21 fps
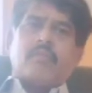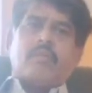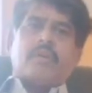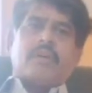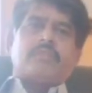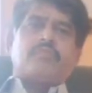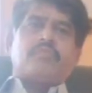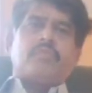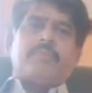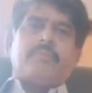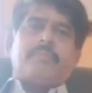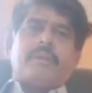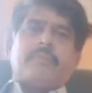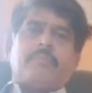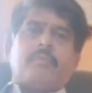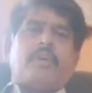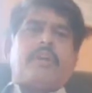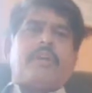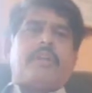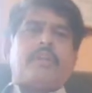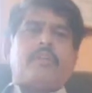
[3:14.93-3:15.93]
అవకాశం ఉండి మన
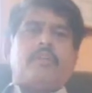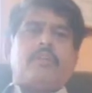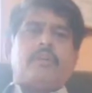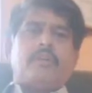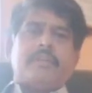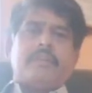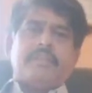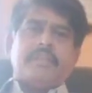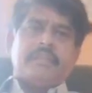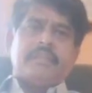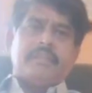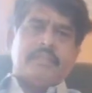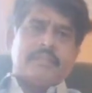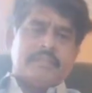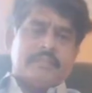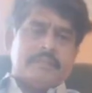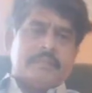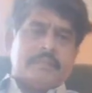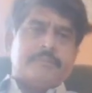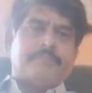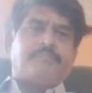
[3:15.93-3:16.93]
బాడీలో ఈ
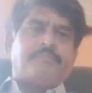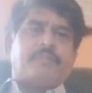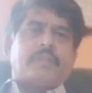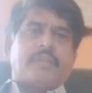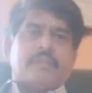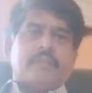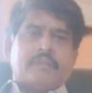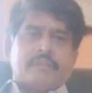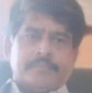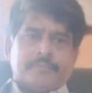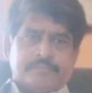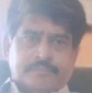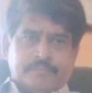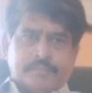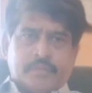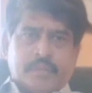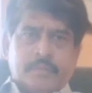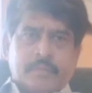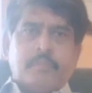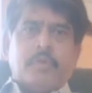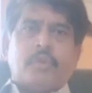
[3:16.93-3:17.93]

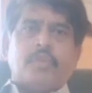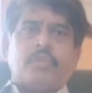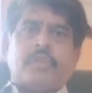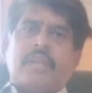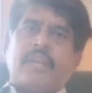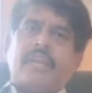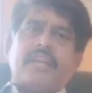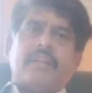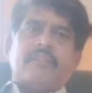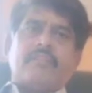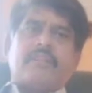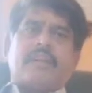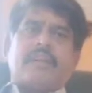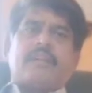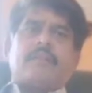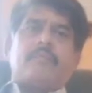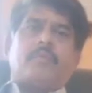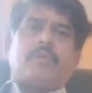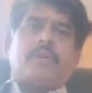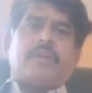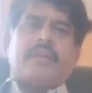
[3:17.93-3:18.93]
ఈ బొరుసు అలాంటివి
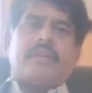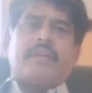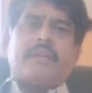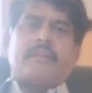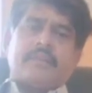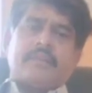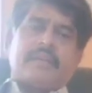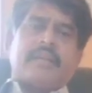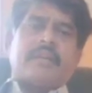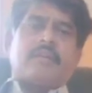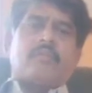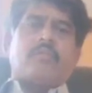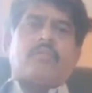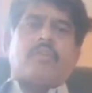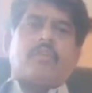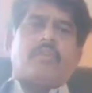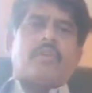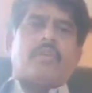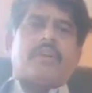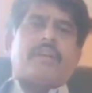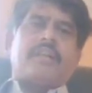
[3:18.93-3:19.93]
కట్టకపోవడానికి
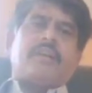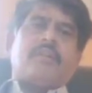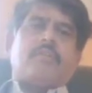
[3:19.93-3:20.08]
కట్టుకుంటూ ఉండడానికి